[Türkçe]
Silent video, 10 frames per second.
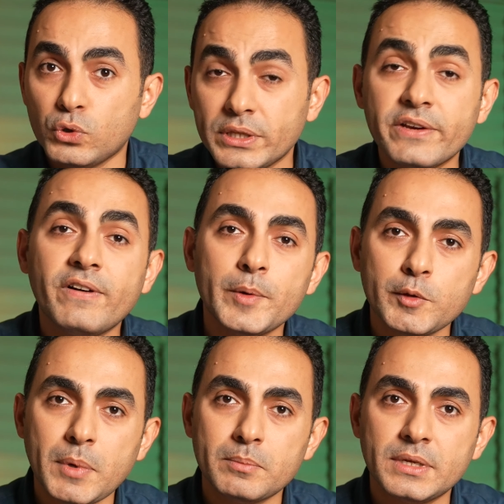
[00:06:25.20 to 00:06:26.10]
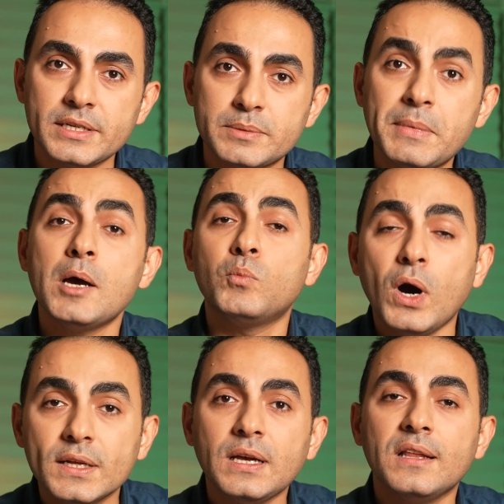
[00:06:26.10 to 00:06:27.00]
Yola devam etmem lazım.
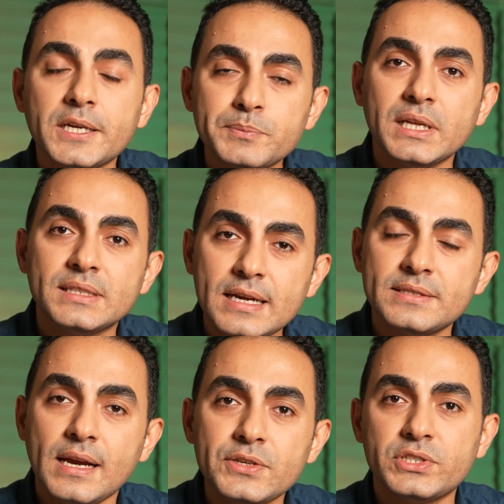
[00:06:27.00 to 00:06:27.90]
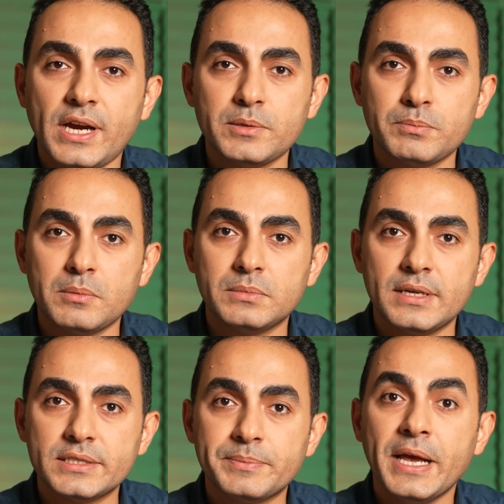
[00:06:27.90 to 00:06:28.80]
Bu hatalarımdan dersler çıkartmam
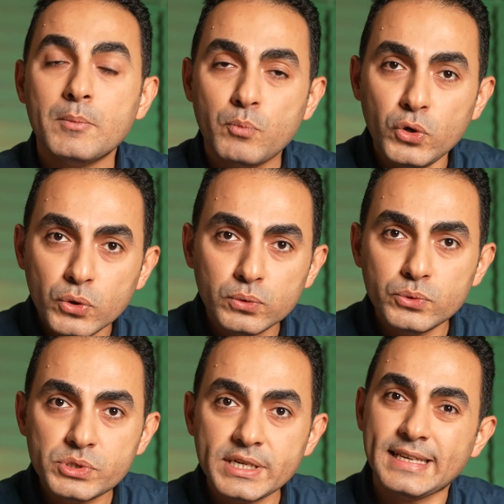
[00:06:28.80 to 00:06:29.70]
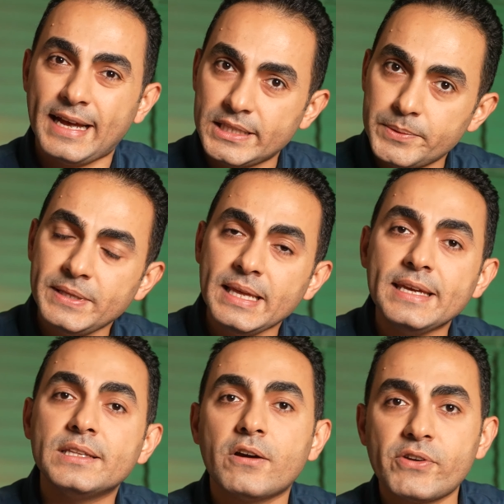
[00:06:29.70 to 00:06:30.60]
lazım. Böyle olunca kendime de
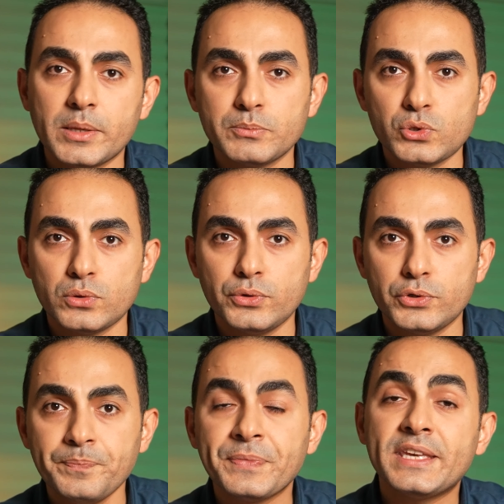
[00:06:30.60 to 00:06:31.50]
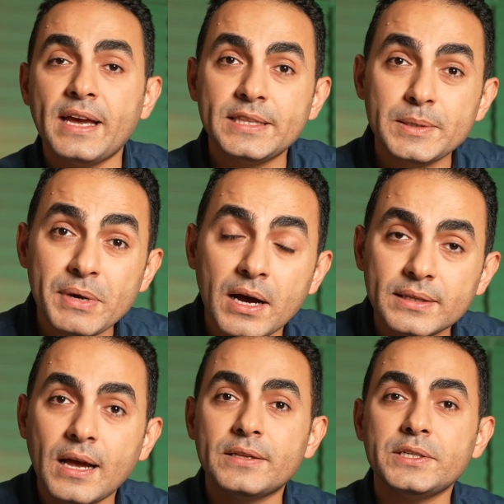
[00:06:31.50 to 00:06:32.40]
iyi davranmış oluyorum. Kendimi
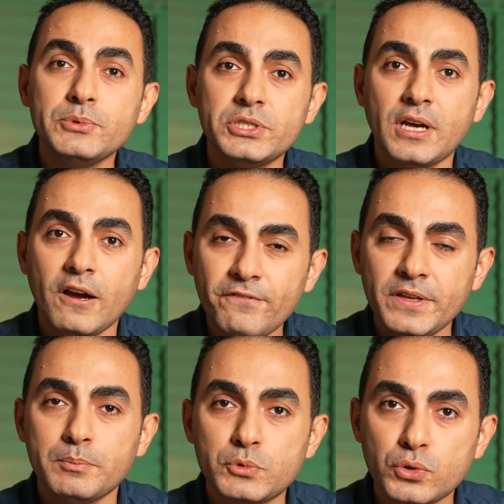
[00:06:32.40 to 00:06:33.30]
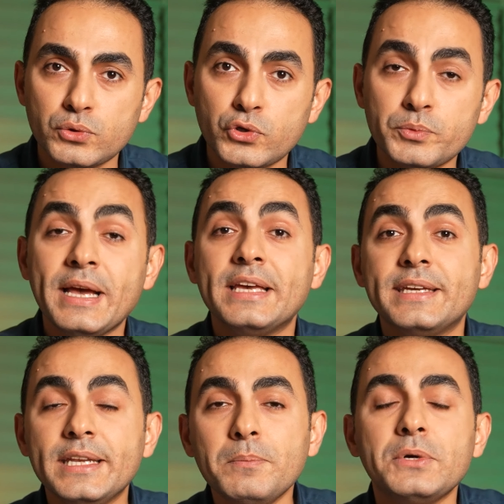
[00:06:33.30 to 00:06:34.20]
hatalarım için affetmiş oluyorum.
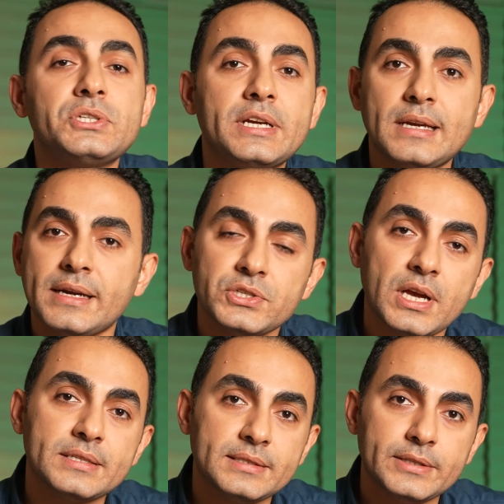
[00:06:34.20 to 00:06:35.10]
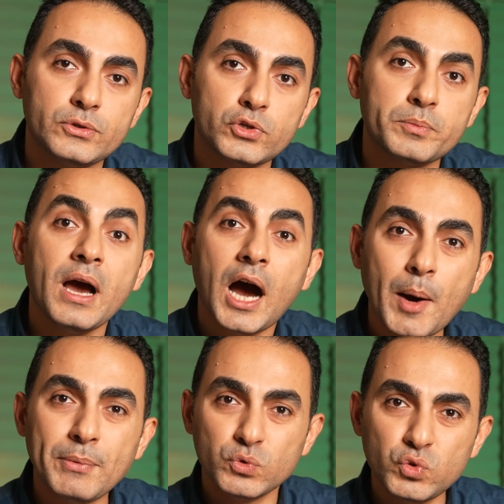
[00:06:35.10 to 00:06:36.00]
Yeni başarılara şans tanıyorum.
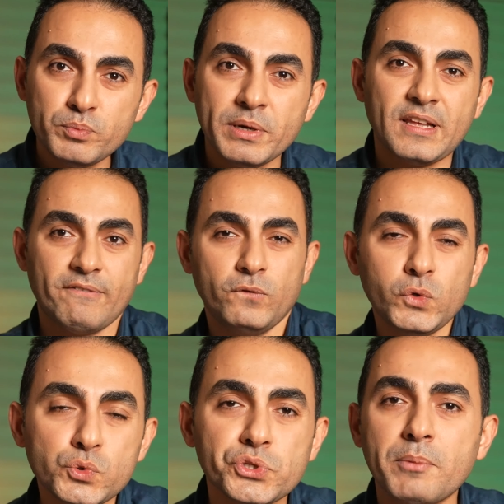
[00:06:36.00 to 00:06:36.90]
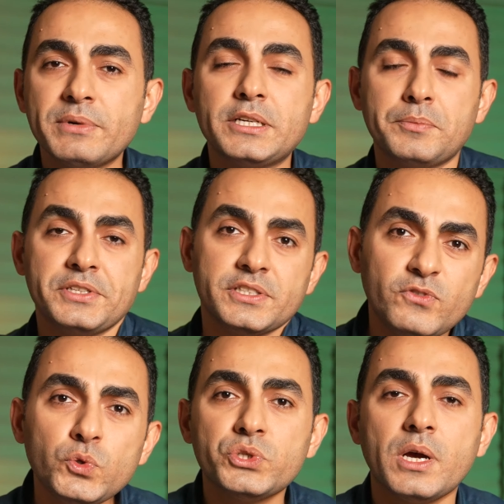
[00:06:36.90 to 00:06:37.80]
Ama durmadan vuracağım
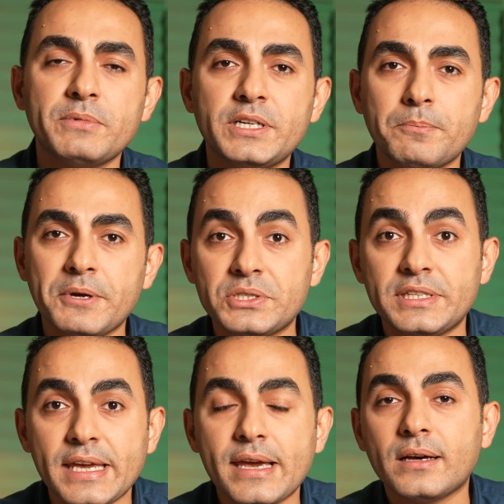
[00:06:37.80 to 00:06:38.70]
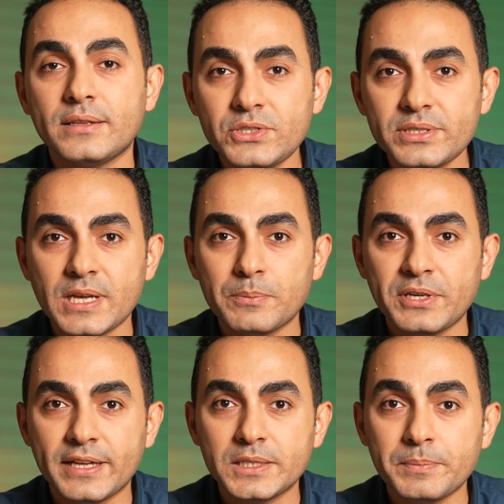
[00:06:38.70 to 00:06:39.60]
kırbacı, vuracağım kırbacı diye
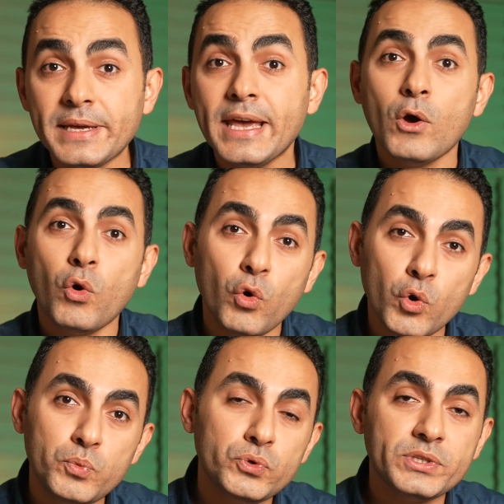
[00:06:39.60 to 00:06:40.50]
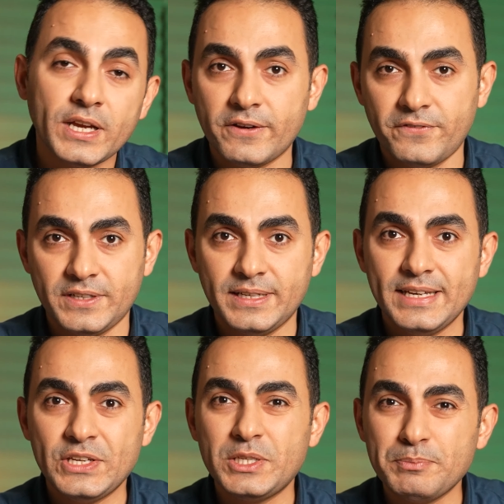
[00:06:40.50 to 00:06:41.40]
yaklaşırsam kendime o öbür tarafı,
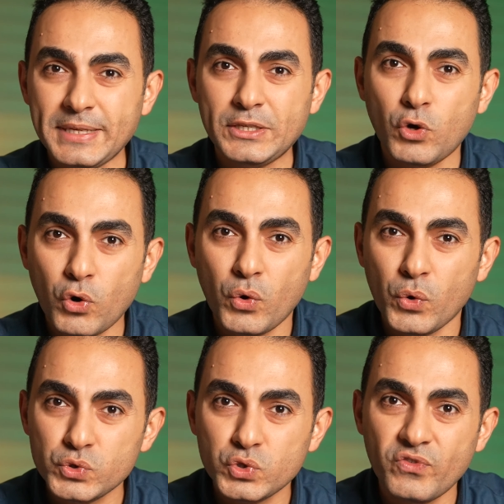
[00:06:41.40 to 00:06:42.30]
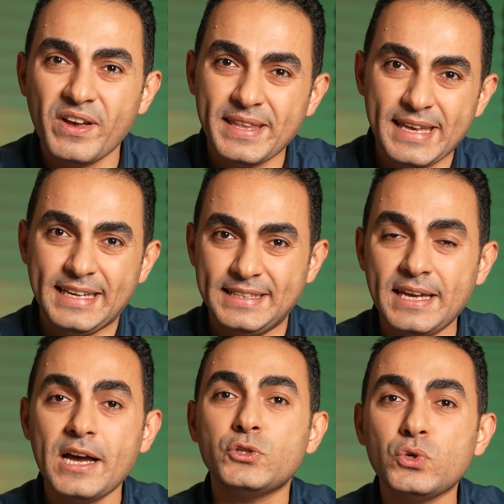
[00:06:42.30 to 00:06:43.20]
içimdeki o özgüvene
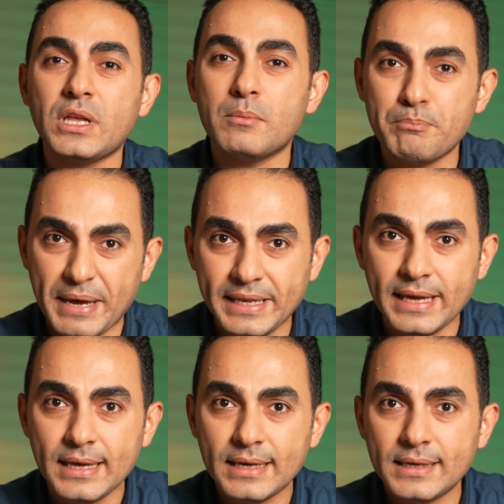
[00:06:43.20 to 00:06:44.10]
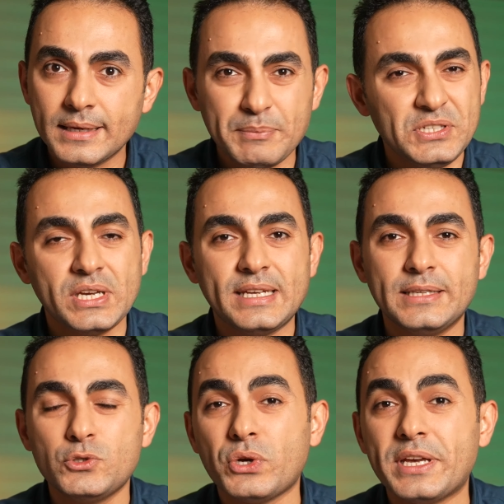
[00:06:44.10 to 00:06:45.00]
ihtiyacı olan bene bir
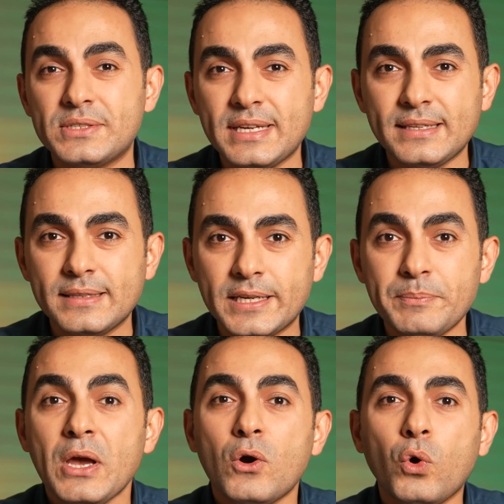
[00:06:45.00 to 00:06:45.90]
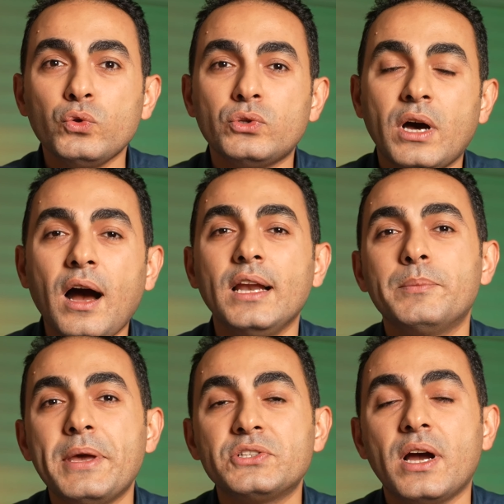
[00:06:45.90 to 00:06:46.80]
şekilde çok eziyet ederim. Onun
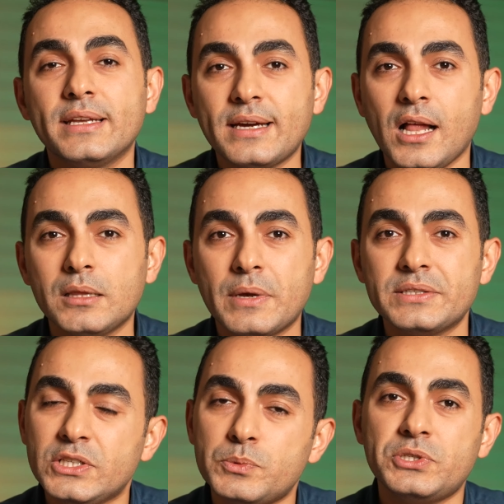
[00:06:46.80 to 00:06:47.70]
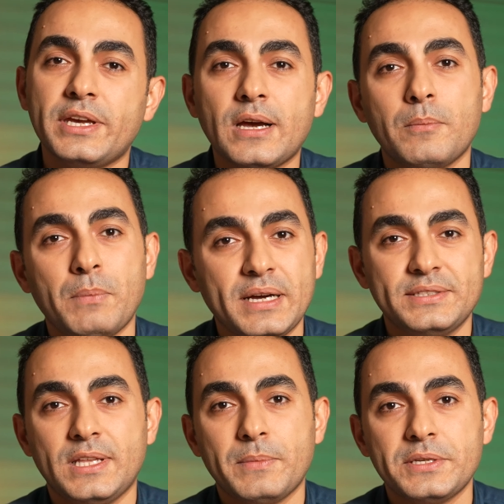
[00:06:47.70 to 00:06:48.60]
hali mecali kalmaz. Hiçbir şey yapmak
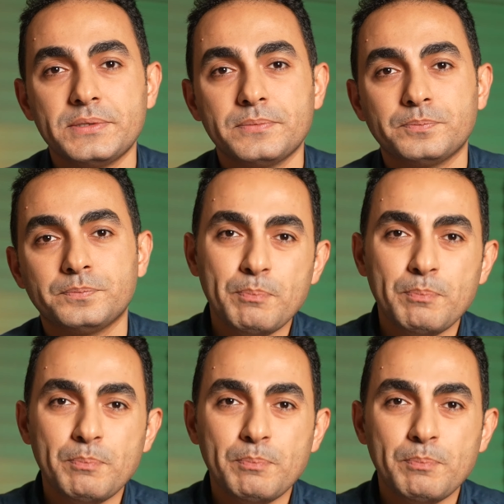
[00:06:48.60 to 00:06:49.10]
istemez.